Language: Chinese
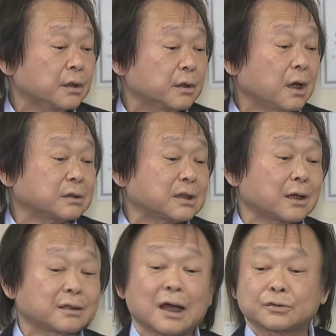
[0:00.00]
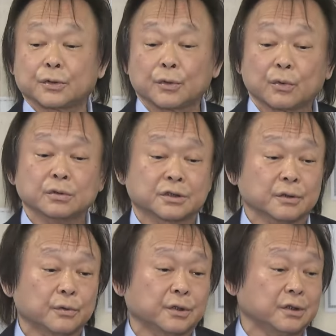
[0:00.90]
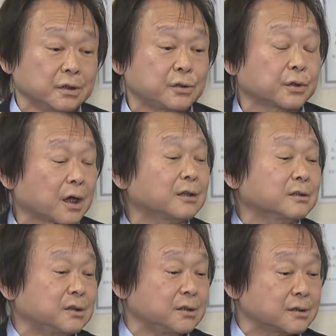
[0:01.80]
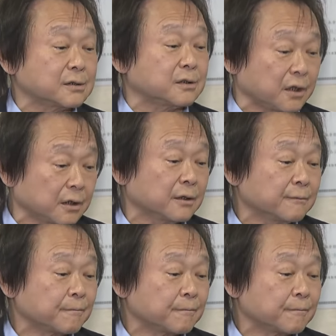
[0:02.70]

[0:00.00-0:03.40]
那在大选过程，我也去开了几次庭。